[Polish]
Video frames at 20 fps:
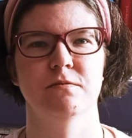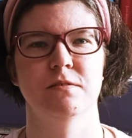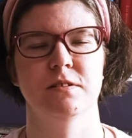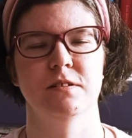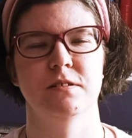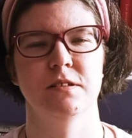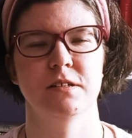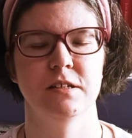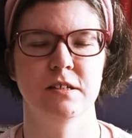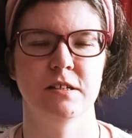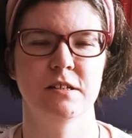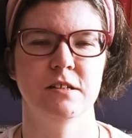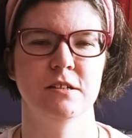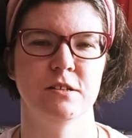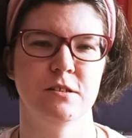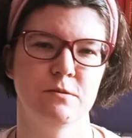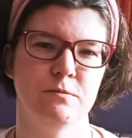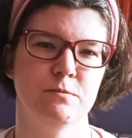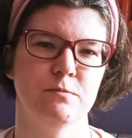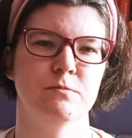
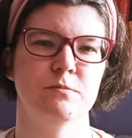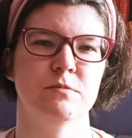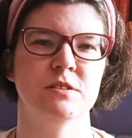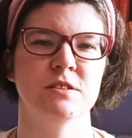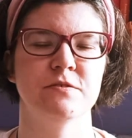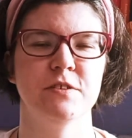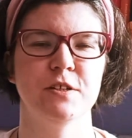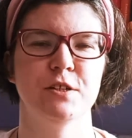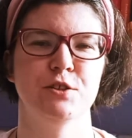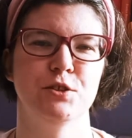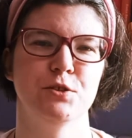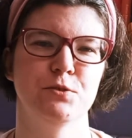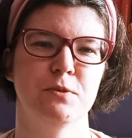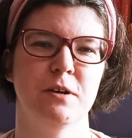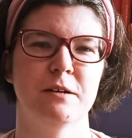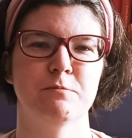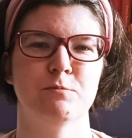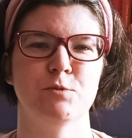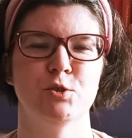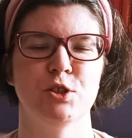i
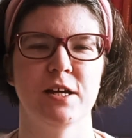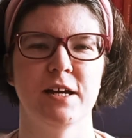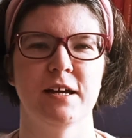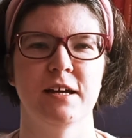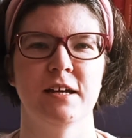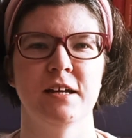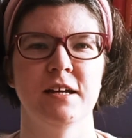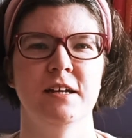stwierdziłam, że